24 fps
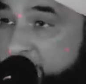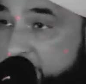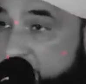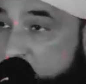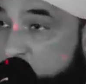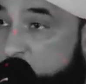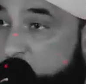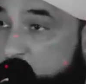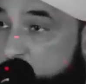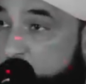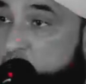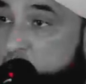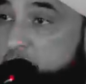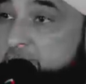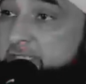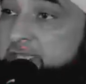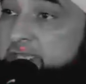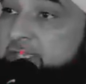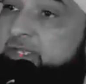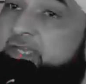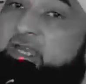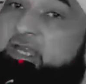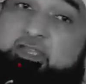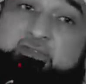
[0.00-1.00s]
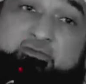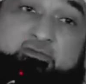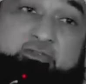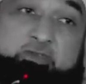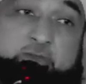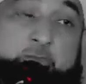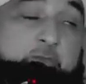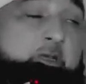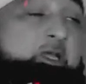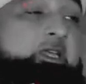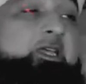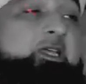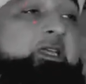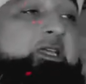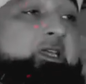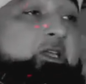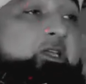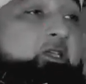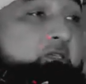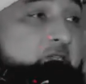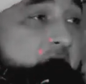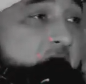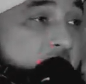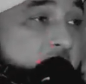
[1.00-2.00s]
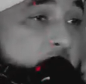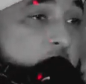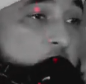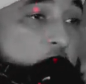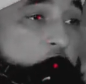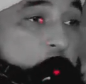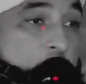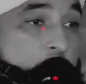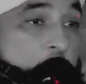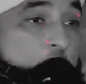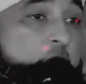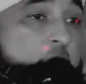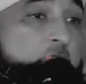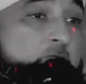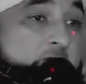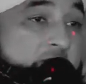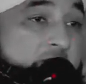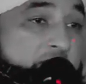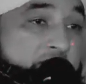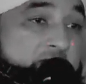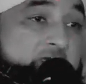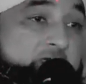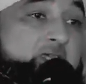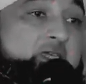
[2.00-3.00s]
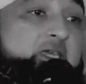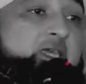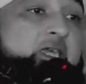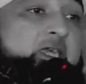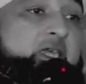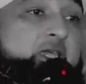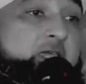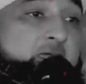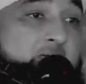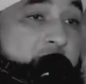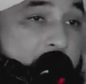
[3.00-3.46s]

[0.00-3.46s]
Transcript: मेरे हुजूर ने इशाद फरमाया एक शख्स सुबह से लेके